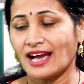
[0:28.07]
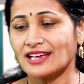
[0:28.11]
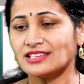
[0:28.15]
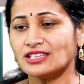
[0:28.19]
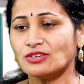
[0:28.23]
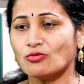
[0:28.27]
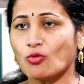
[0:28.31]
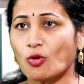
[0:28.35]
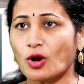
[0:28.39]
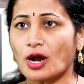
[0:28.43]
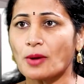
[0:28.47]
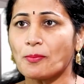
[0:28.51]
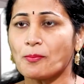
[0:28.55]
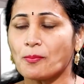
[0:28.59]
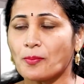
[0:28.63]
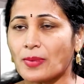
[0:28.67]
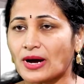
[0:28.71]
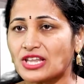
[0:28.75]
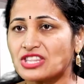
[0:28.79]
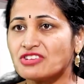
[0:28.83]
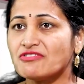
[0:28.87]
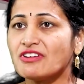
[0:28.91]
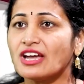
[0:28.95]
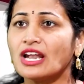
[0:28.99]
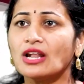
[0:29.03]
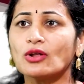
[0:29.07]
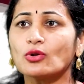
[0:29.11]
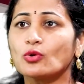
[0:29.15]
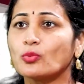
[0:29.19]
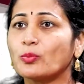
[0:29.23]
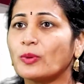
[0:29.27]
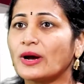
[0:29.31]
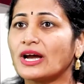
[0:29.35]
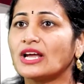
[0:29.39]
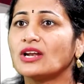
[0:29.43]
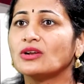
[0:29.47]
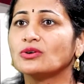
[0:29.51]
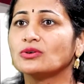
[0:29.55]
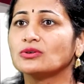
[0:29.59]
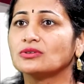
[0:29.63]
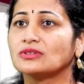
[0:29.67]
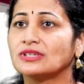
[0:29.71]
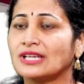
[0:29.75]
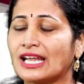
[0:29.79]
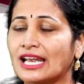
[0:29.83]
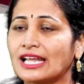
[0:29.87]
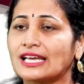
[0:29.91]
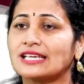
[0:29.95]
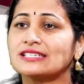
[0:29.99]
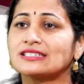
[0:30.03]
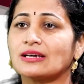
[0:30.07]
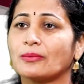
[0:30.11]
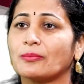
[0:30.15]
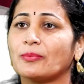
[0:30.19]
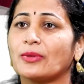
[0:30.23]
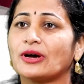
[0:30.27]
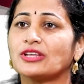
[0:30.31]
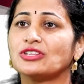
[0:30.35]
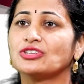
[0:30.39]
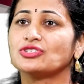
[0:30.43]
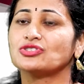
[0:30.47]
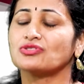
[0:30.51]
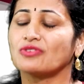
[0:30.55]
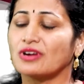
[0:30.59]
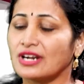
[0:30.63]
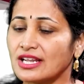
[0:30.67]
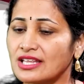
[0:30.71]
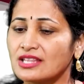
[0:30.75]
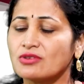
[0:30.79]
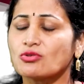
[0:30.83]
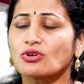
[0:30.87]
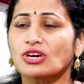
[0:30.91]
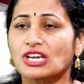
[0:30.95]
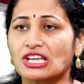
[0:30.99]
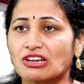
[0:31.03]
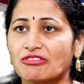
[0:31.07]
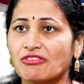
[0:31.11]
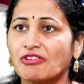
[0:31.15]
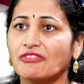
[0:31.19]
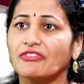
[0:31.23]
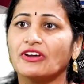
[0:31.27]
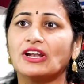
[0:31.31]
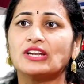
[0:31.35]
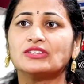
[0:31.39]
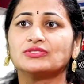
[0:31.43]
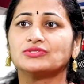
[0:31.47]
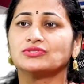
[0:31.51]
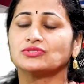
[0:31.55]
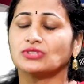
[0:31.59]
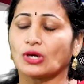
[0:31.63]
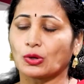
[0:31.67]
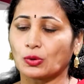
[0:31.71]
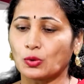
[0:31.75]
అయితే ఒక పదివేల రూపాయలు నెలకి సంపాదించేవాళ్ళు లేదా ఒక ఇరవై వేలు